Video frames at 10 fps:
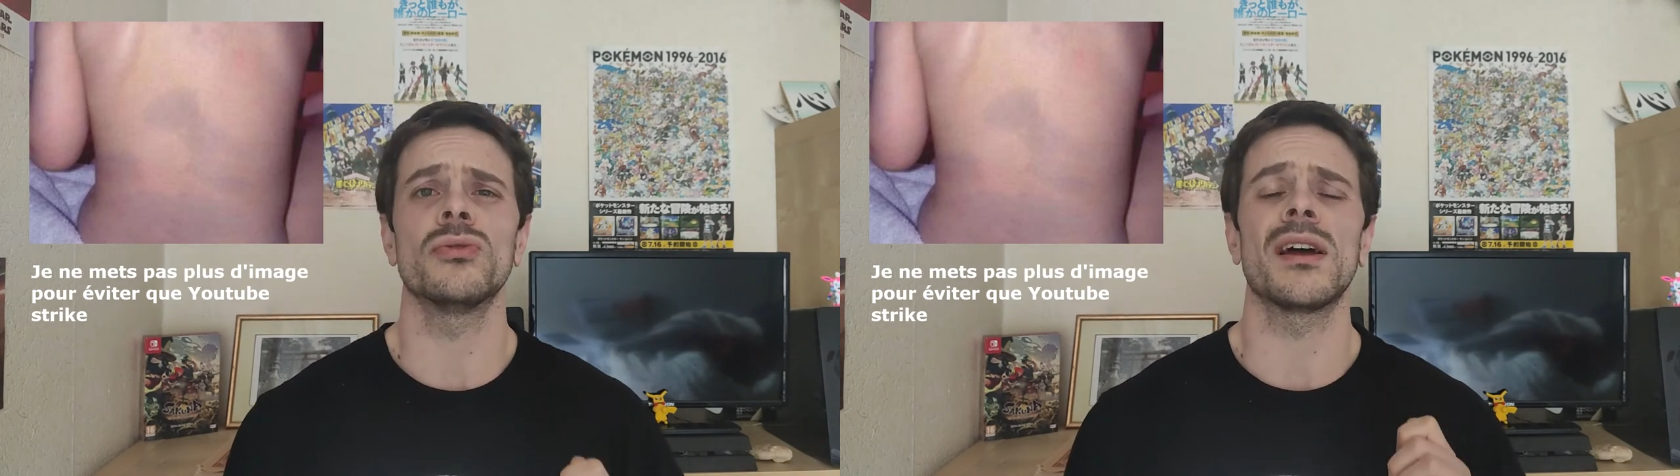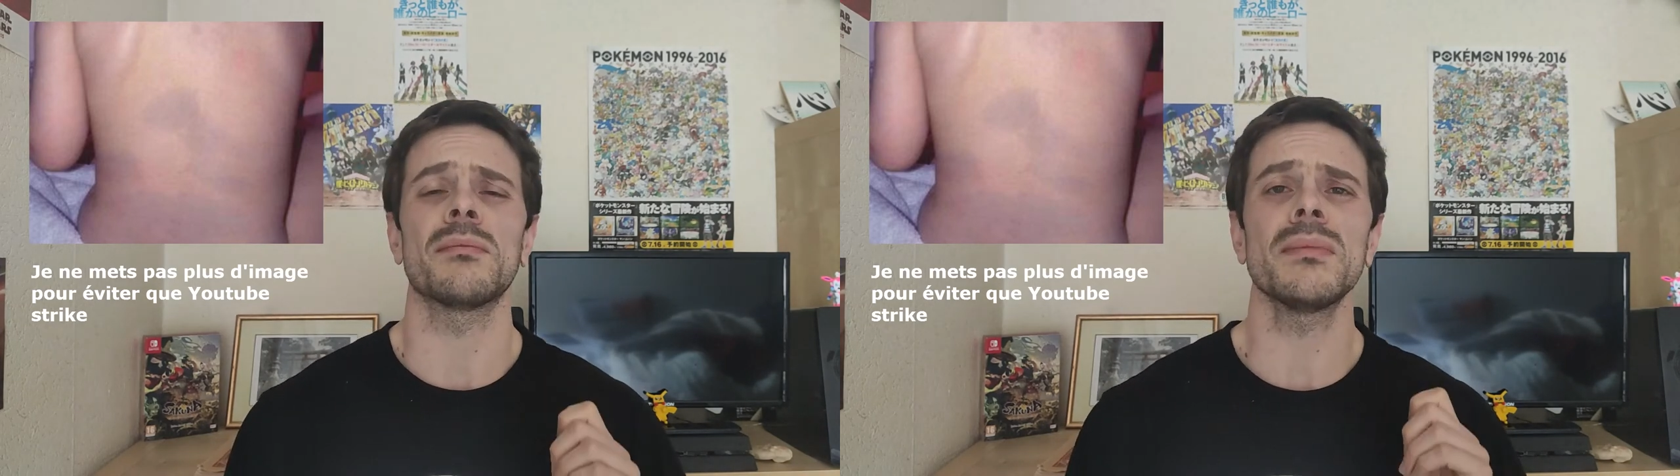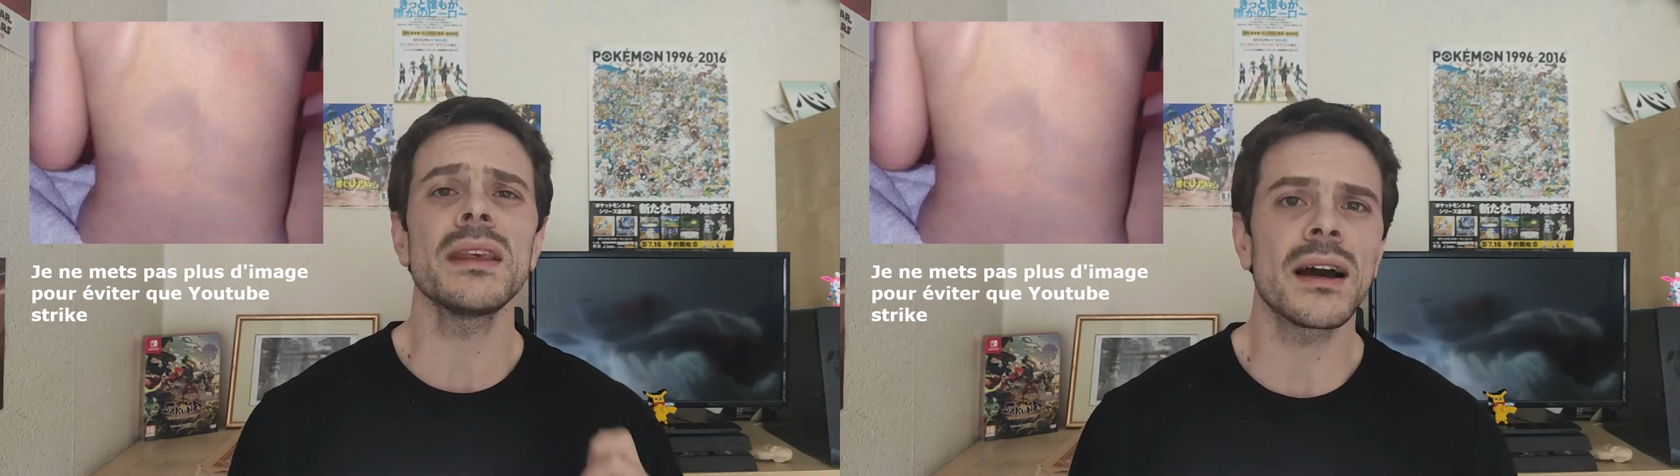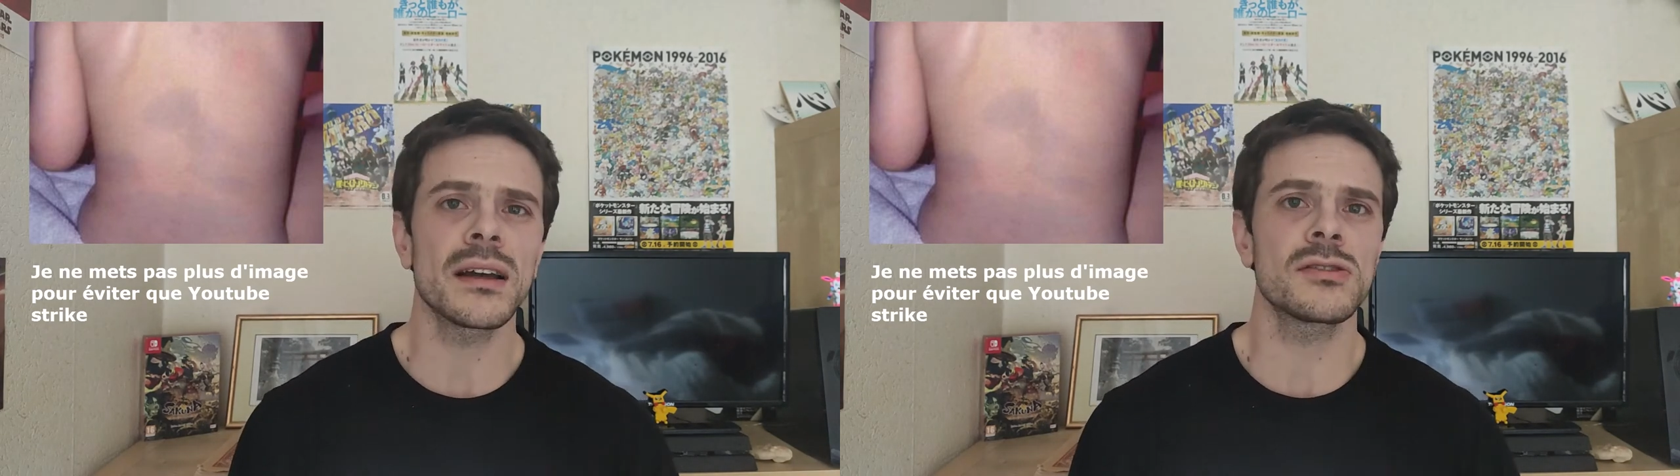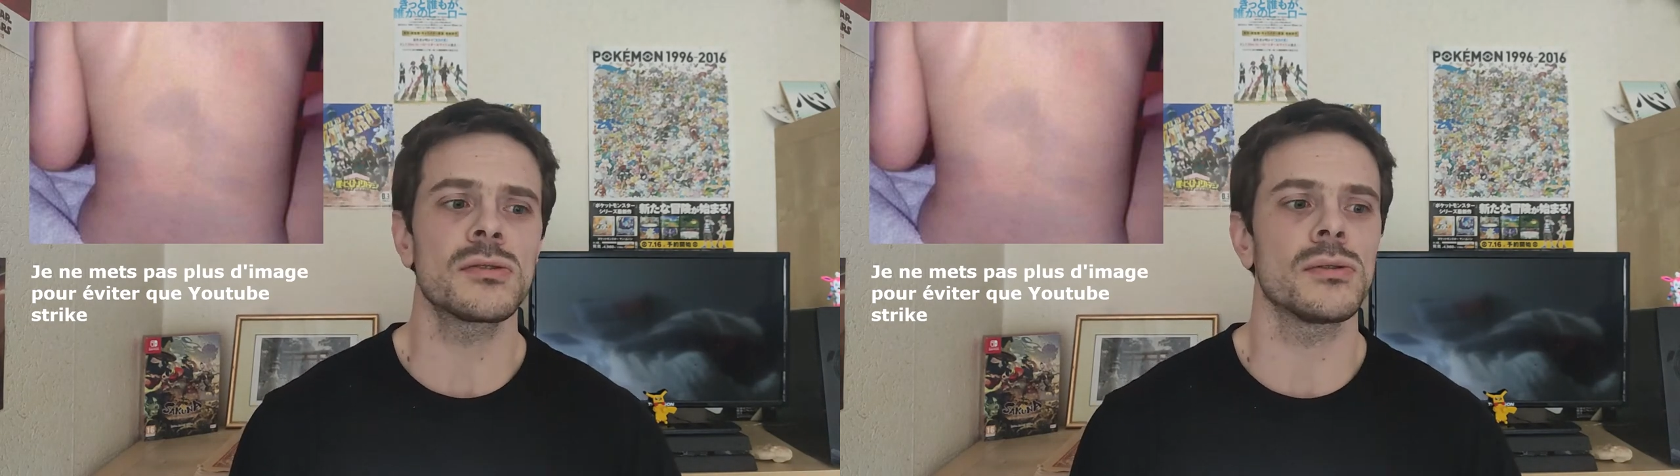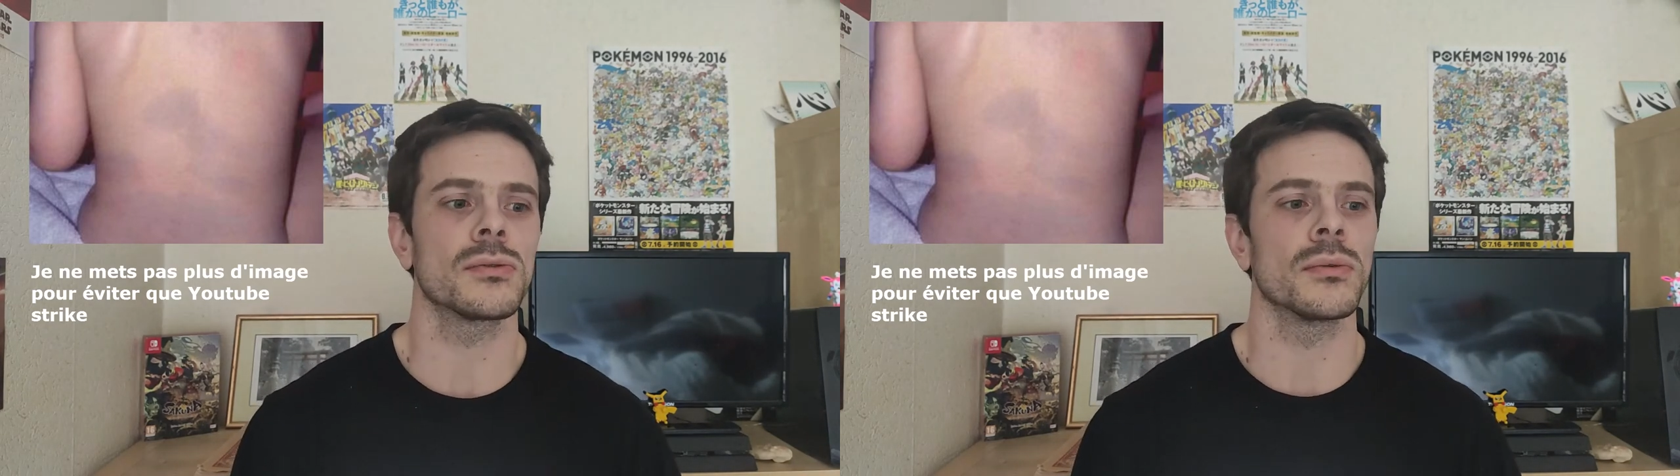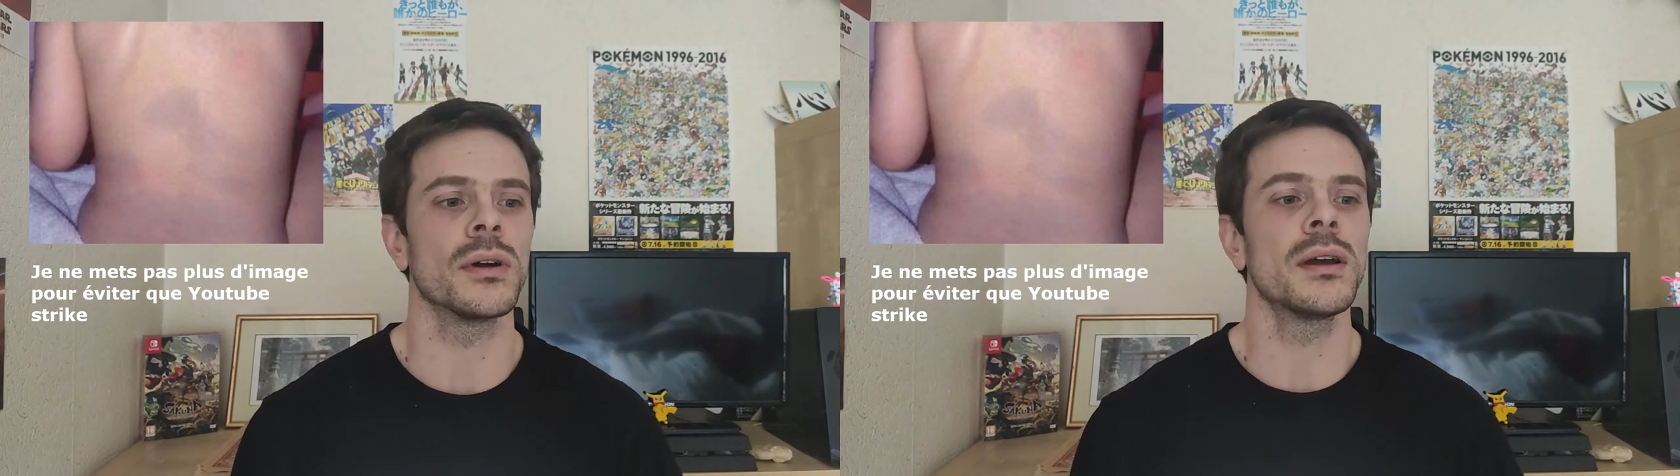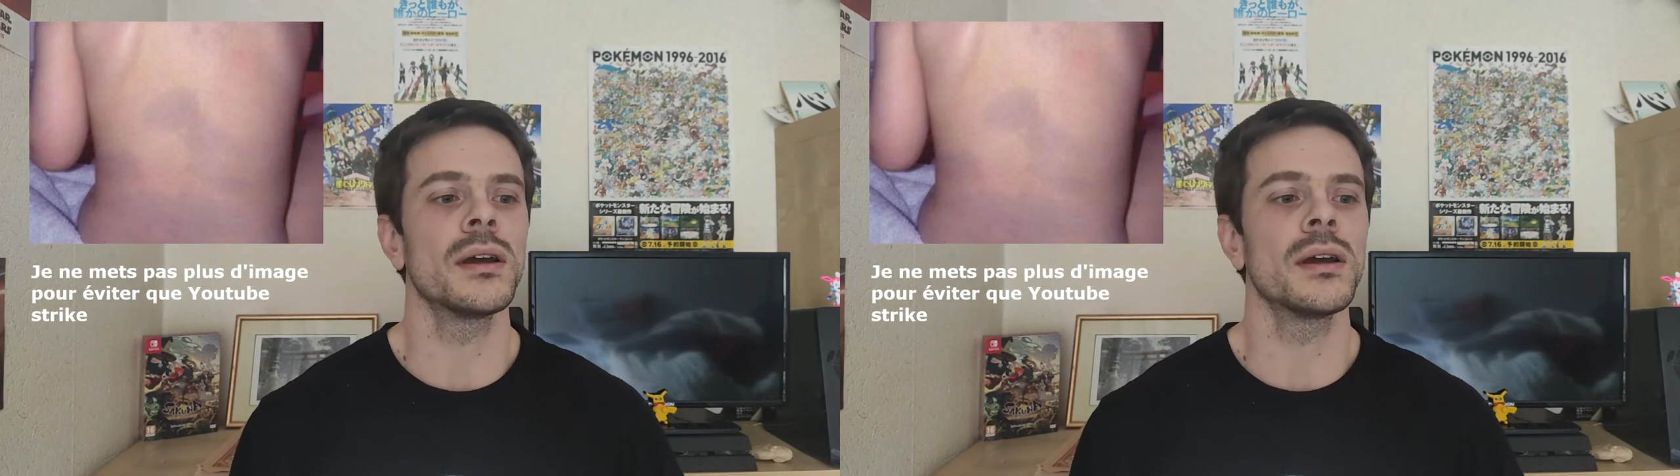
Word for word: de la migration